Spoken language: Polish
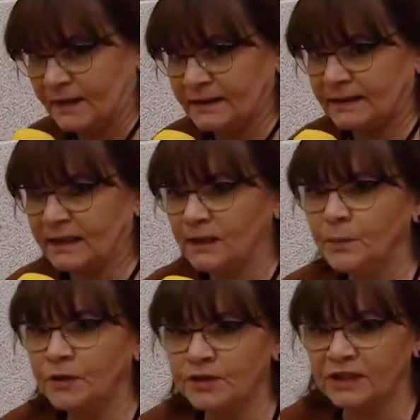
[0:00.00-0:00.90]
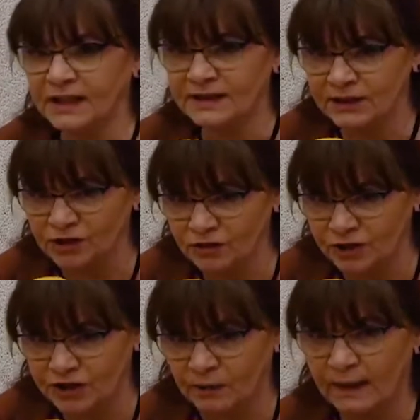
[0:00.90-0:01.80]
ale ta gibkość i elastyczność
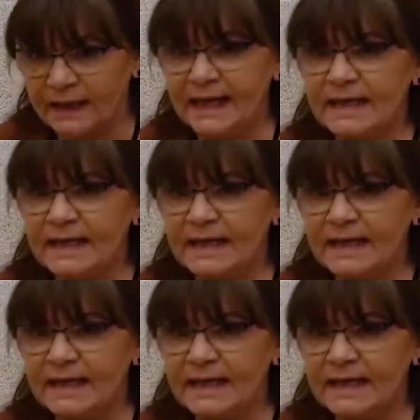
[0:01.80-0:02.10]
ciała